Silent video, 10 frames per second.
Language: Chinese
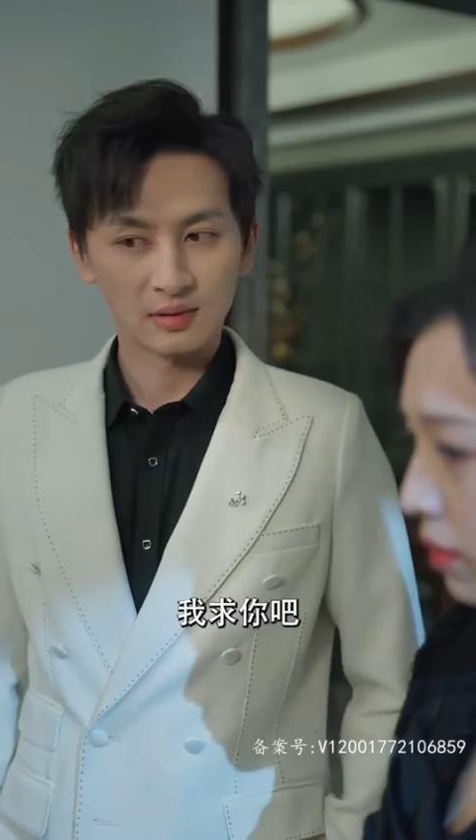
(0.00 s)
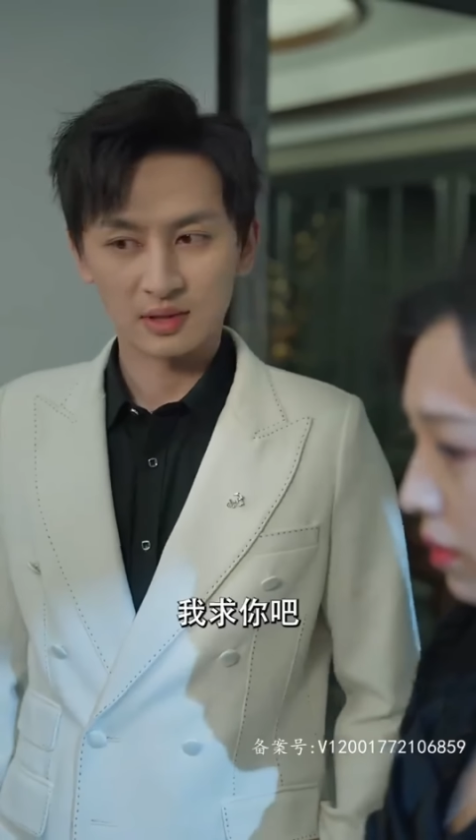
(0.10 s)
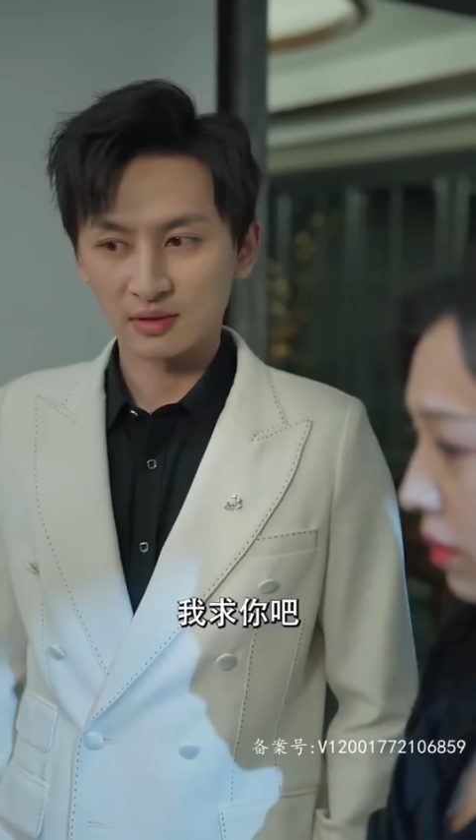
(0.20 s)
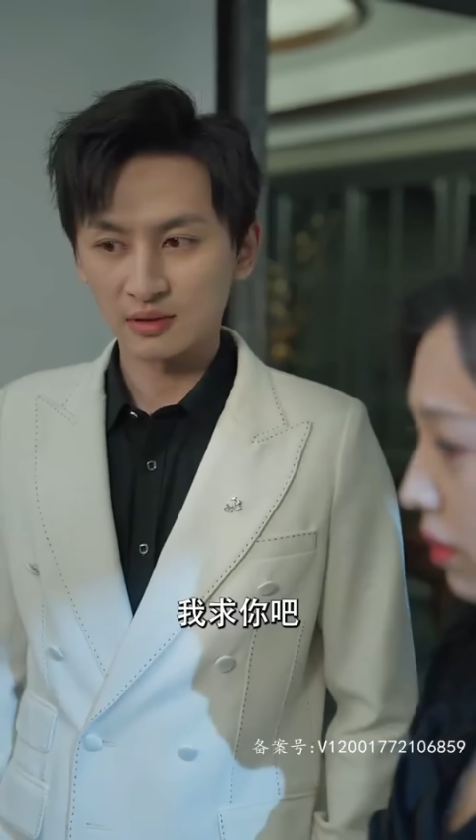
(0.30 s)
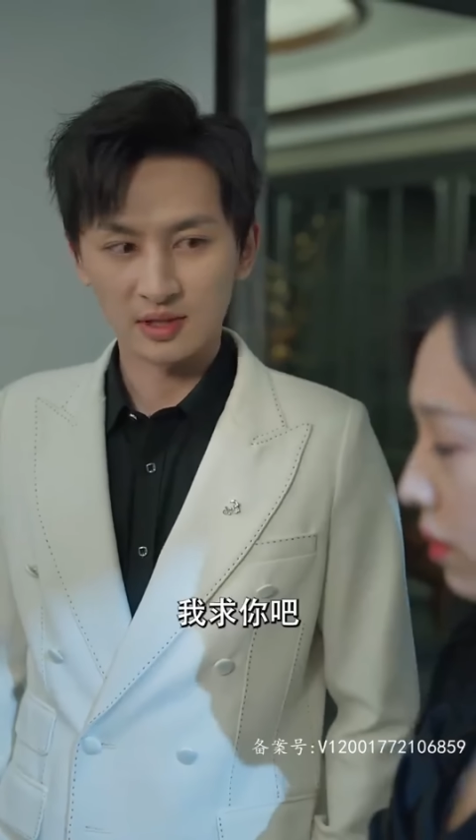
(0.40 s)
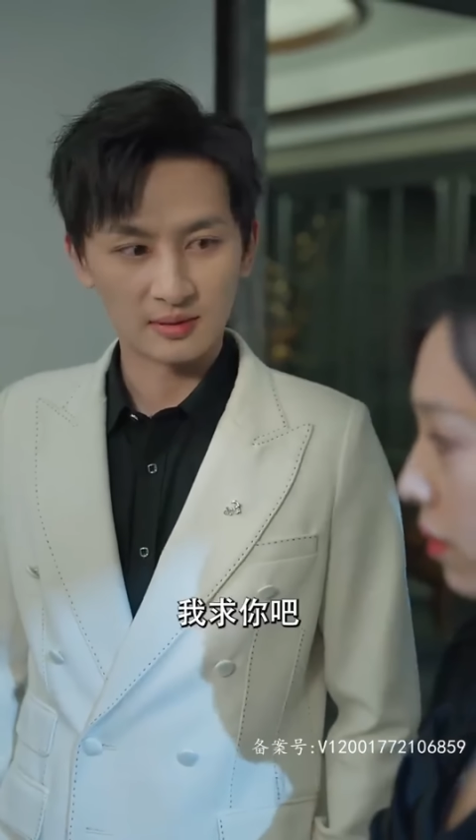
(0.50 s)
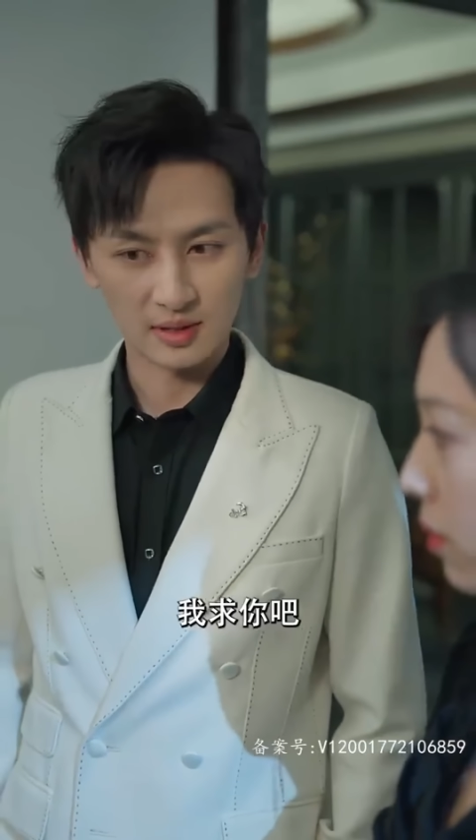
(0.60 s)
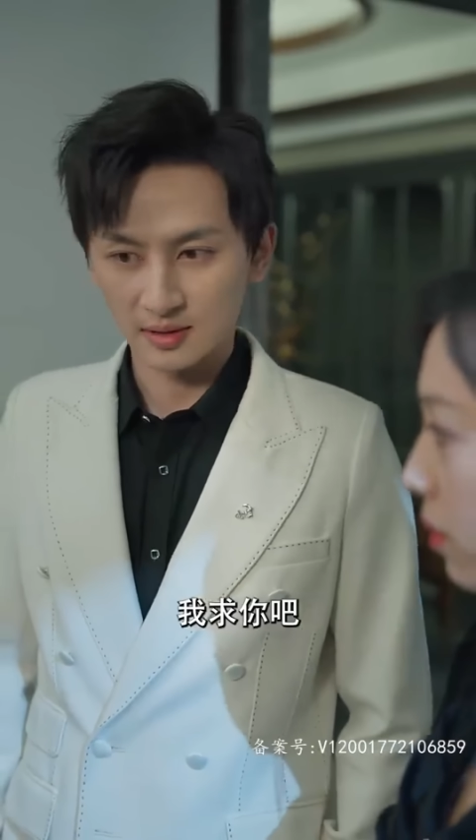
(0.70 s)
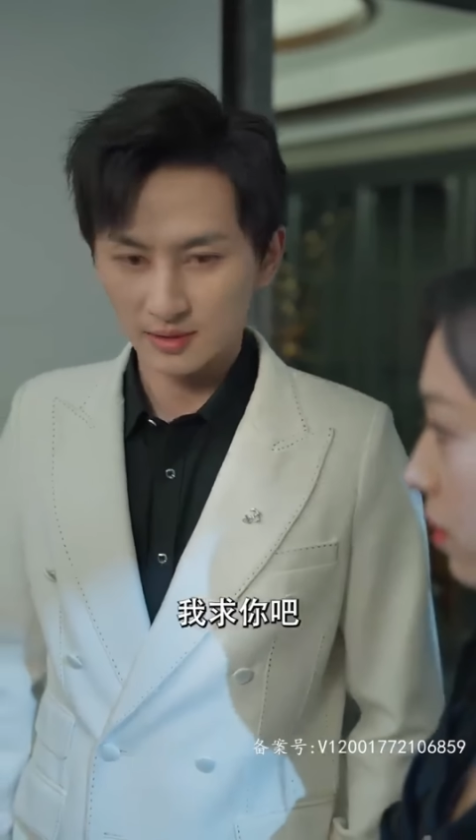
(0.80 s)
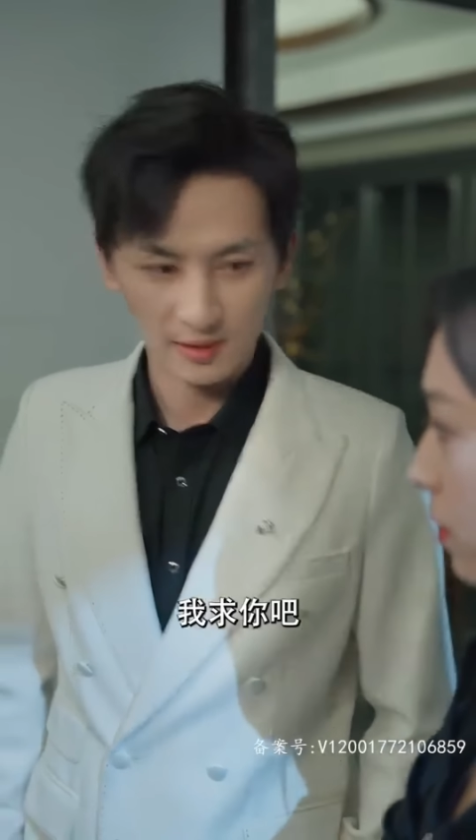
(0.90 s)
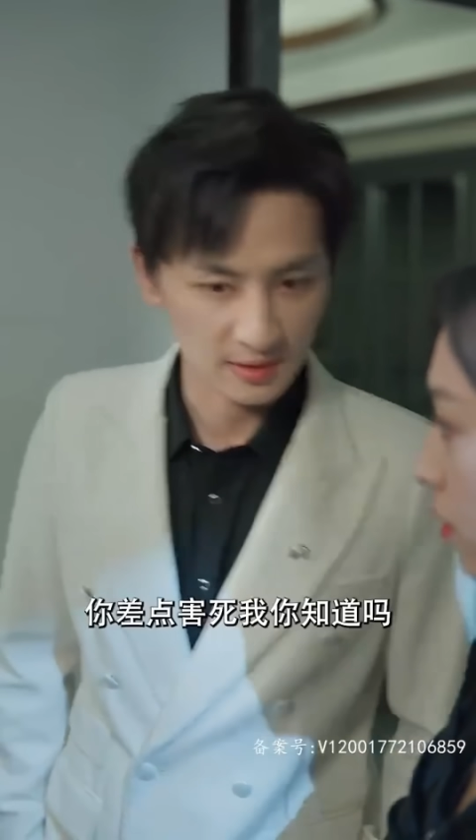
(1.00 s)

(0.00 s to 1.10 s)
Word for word: 我求你吧。